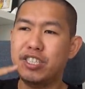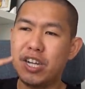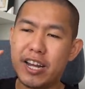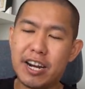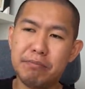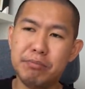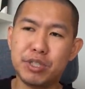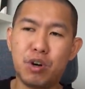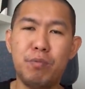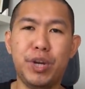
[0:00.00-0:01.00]
jarang
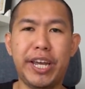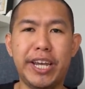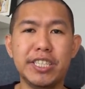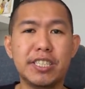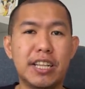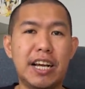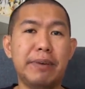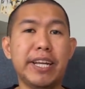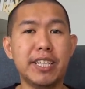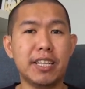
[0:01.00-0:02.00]
miscommunication setelah
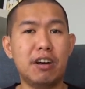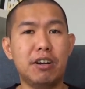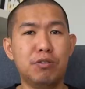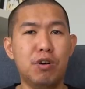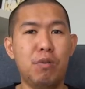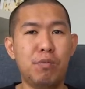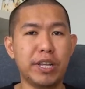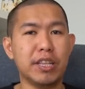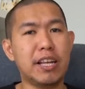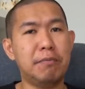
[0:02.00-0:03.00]
kemarin kita tahu gue
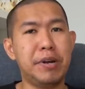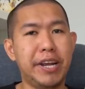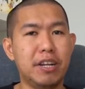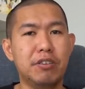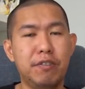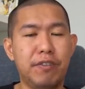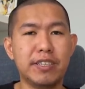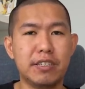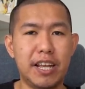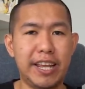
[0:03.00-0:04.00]
ngomongin tentang breakdown
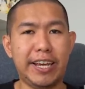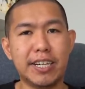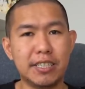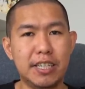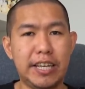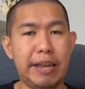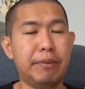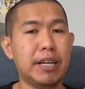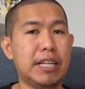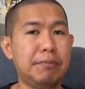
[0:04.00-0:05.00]
defense-nya Lakers di
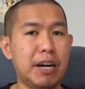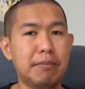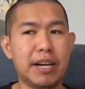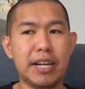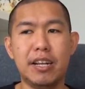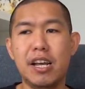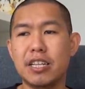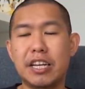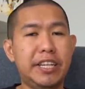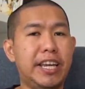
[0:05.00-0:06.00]
game kelima kemarin
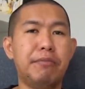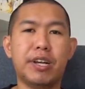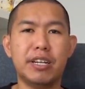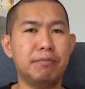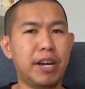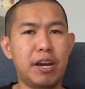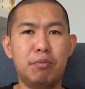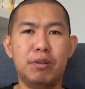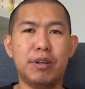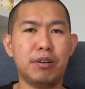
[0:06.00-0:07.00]
tapi di game keenam mereka
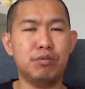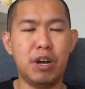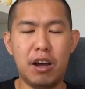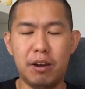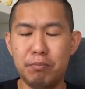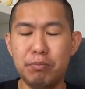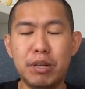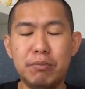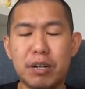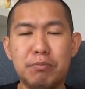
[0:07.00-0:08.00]
benar udah
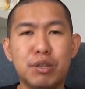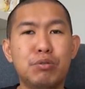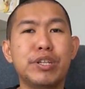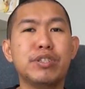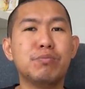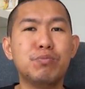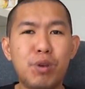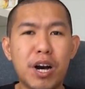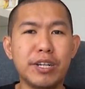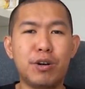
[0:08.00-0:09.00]
benar-benar betulin
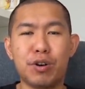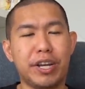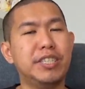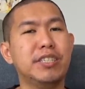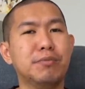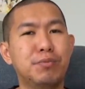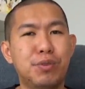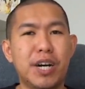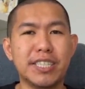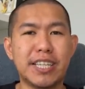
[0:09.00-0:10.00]
semua dikoreksi
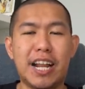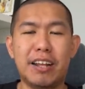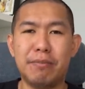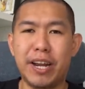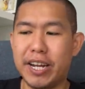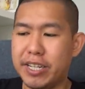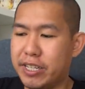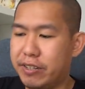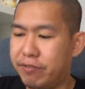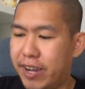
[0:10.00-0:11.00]
semua kesalahan mereka di
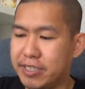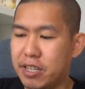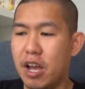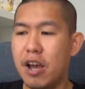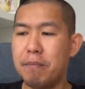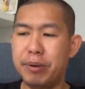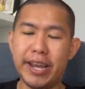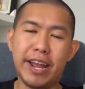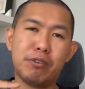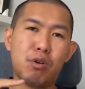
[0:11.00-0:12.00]
defense
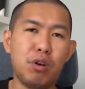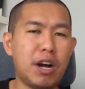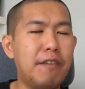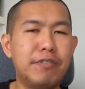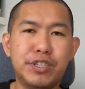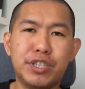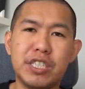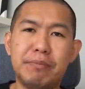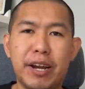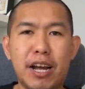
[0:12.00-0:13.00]
pick and roll coverages
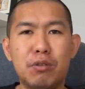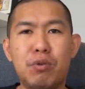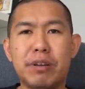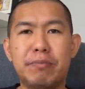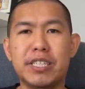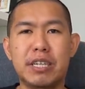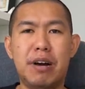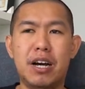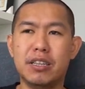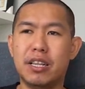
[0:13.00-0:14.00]
yang mereka luar biasa
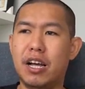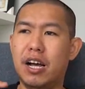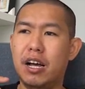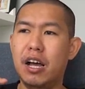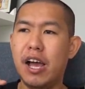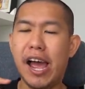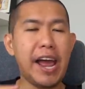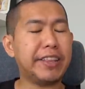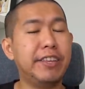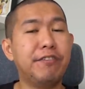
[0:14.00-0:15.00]
banget uh,
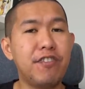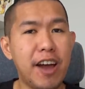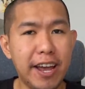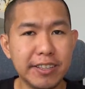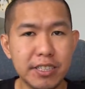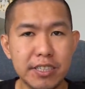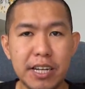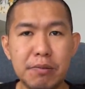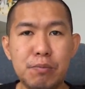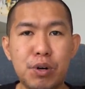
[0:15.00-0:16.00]
active hands
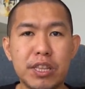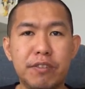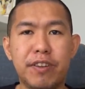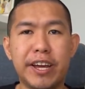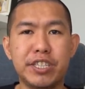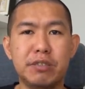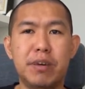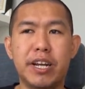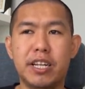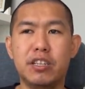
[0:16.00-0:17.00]
jadi membuat deflection
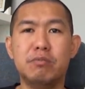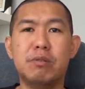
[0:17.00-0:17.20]
baik dan itu